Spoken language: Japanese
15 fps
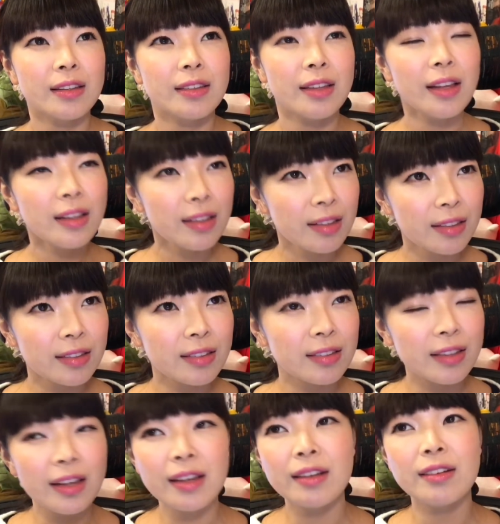全
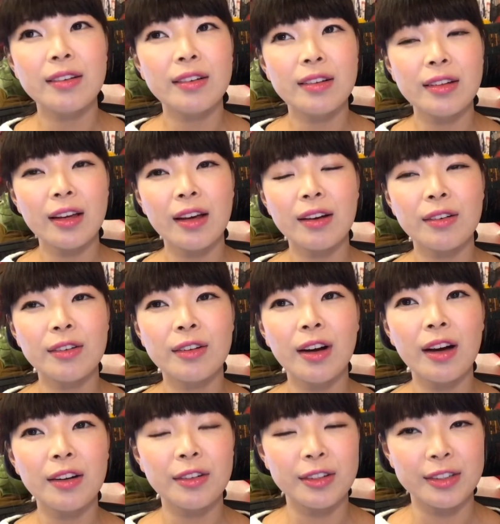然いや受
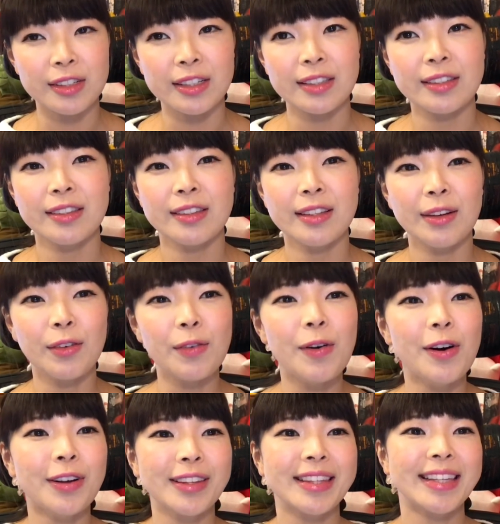かるしって思っ
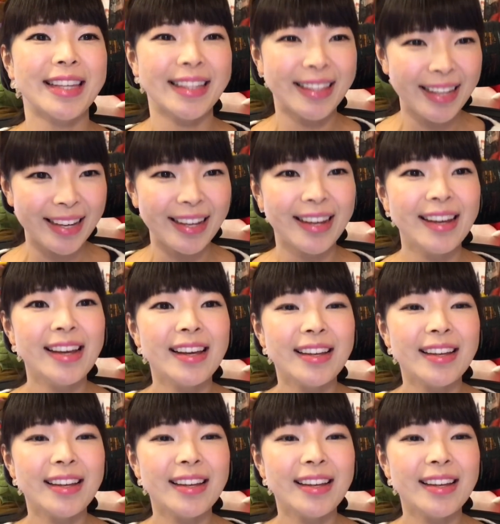てて